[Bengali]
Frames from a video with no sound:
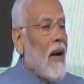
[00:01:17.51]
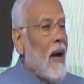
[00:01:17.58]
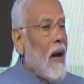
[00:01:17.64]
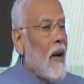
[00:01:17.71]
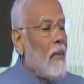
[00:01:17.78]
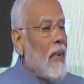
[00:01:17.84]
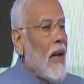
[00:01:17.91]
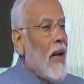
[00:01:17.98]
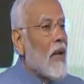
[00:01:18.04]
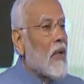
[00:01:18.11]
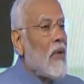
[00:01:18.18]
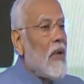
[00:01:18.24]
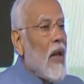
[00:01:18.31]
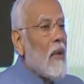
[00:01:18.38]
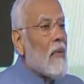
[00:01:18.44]
আমরা এই
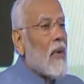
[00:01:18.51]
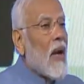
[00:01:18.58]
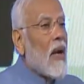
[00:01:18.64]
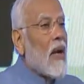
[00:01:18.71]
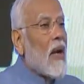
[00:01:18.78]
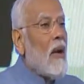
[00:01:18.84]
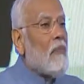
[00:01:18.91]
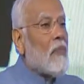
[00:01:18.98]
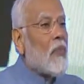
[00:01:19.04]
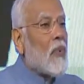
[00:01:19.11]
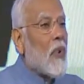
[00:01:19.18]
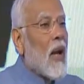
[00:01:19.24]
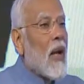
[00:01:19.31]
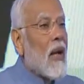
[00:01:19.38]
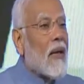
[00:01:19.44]
বাঁধের কাজ
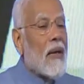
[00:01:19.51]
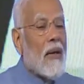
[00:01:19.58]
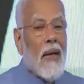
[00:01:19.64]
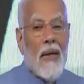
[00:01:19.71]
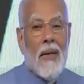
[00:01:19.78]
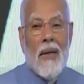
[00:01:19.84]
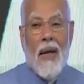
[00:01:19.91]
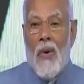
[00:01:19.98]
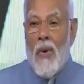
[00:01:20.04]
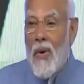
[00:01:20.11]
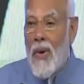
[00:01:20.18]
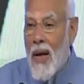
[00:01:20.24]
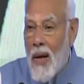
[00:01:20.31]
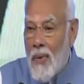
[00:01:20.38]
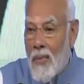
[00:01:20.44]
শেষ করে তা
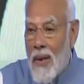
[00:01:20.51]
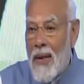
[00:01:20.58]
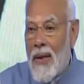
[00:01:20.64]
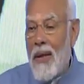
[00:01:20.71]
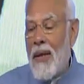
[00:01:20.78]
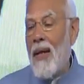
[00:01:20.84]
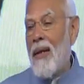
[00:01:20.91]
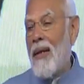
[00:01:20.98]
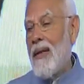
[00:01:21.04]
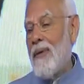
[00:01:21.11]
উদ্বোধন করেছি